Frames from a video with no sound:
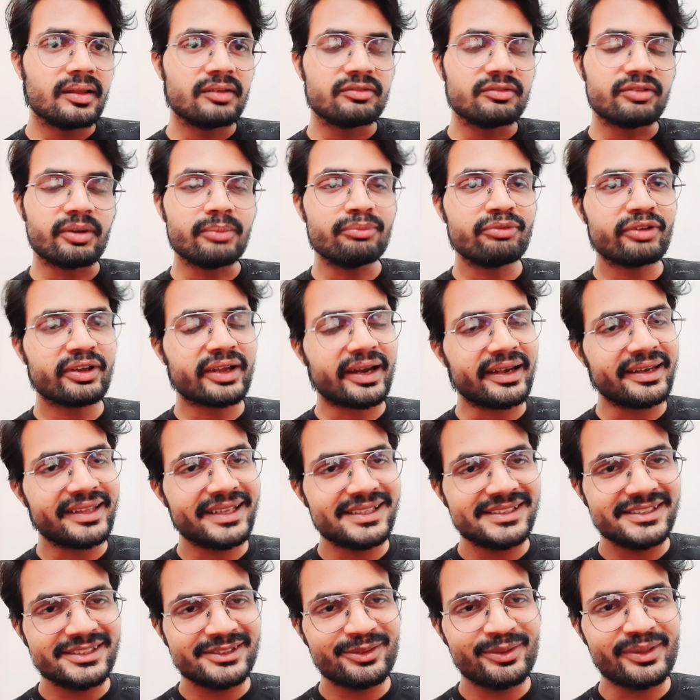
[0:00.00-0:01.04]
सबसे घटी
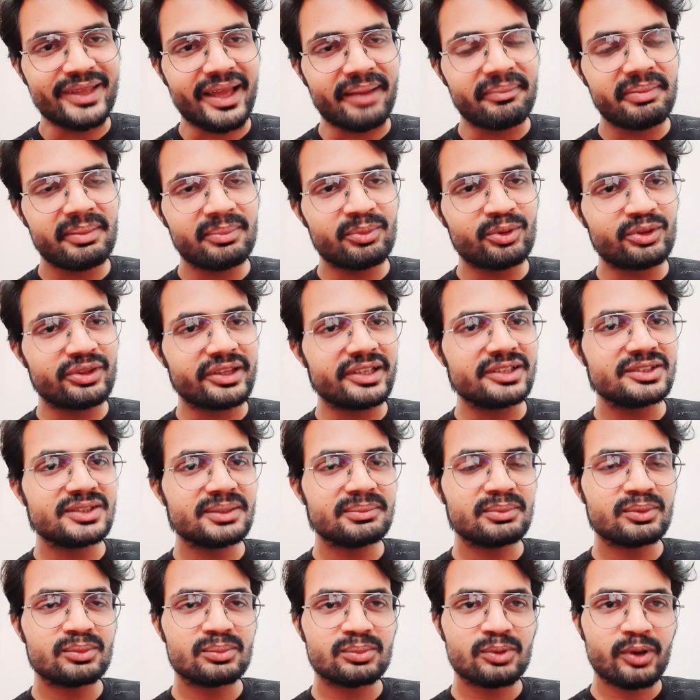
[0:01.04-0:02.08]
चीज़ तो यहाँ पे वो थी जब
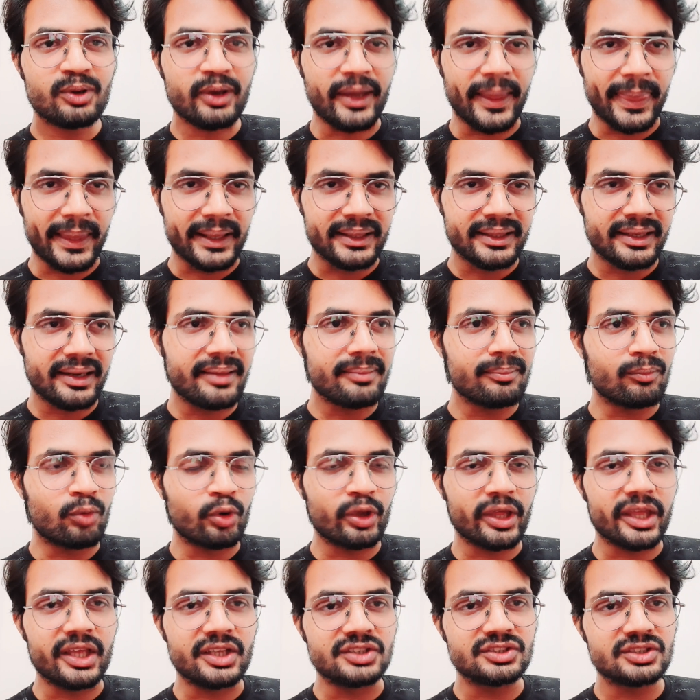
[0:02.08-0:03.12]
वो वो कैरेक्टर है
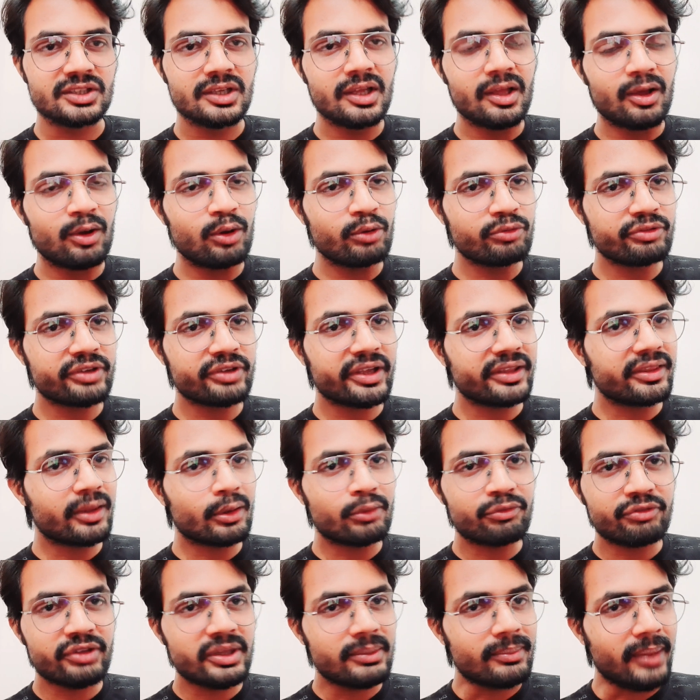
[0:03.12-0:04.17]
मुकेश उसके अंदर
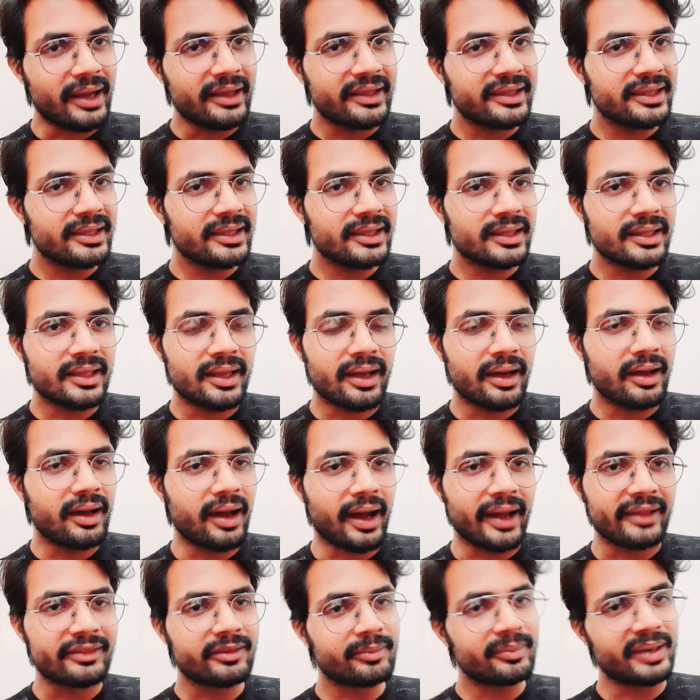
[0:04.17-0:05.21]
उसकी माँ की
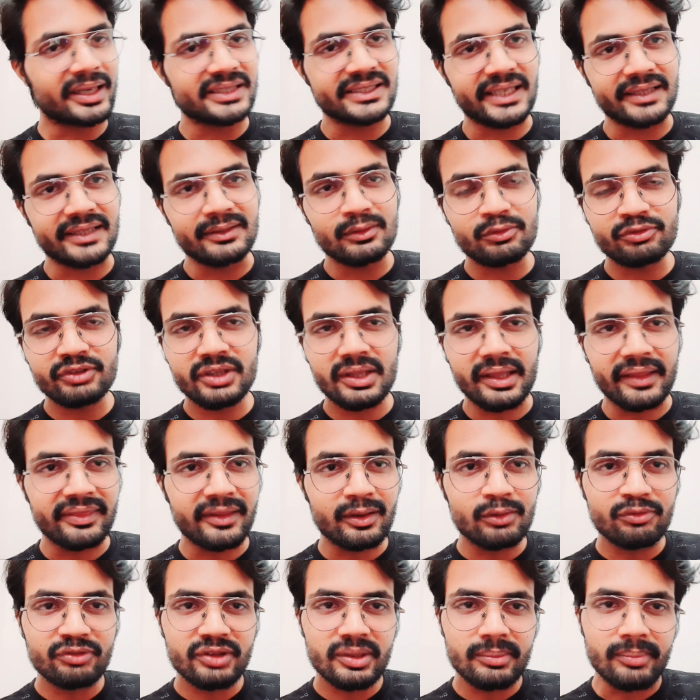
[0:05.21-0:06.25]
आत्मा आ जाती है उसके अंदर
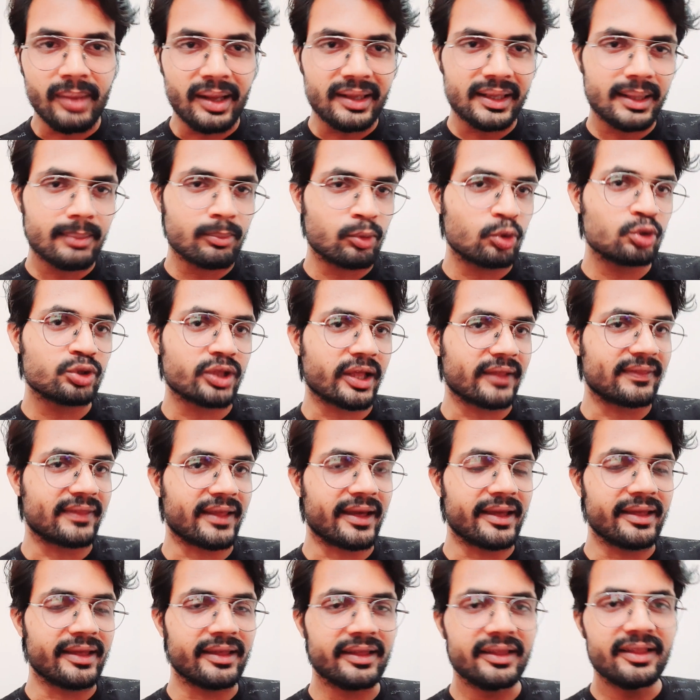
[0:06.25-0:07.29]
उसकी माँ का भूत आता
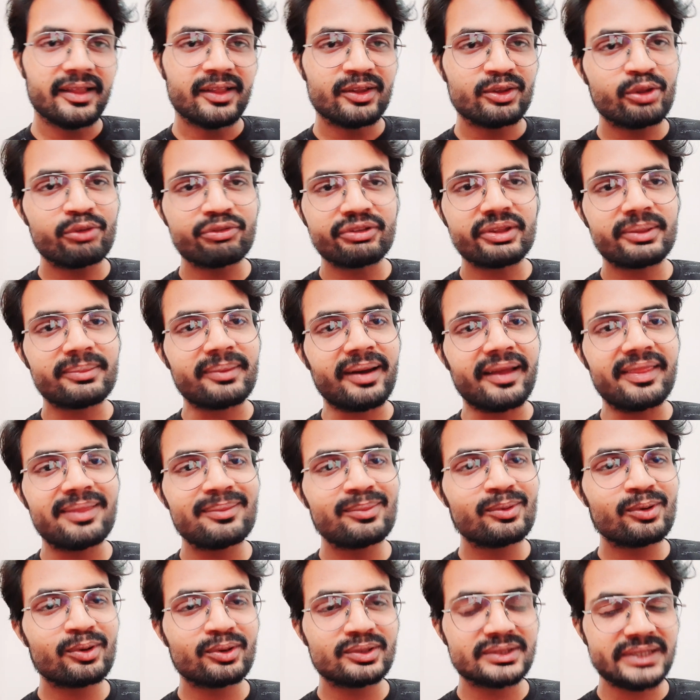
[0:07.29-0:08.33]
है तो उसके बाद
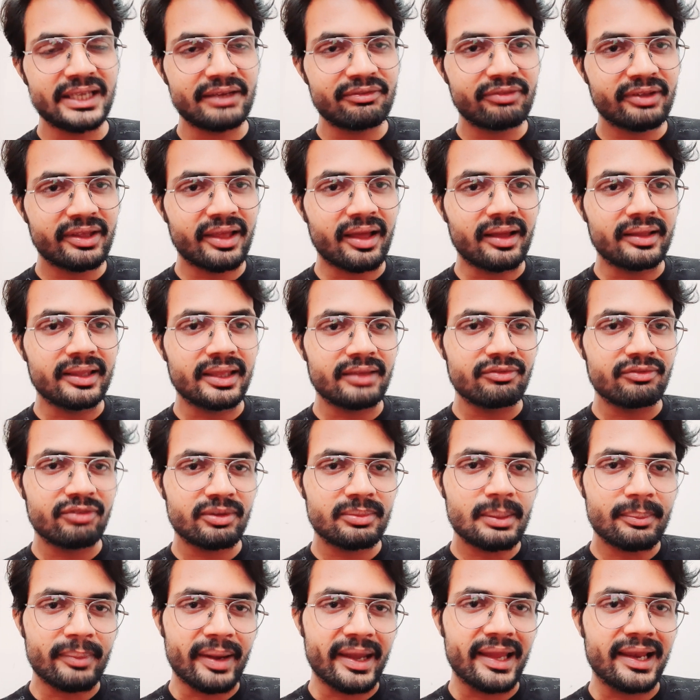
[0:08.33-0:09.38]
वो जैसे किसी भी
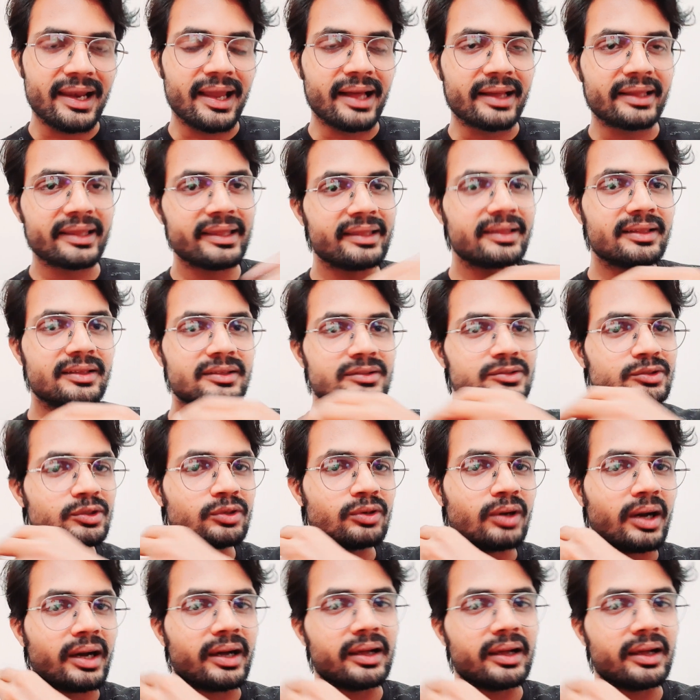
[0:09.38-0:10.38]
महिला के जो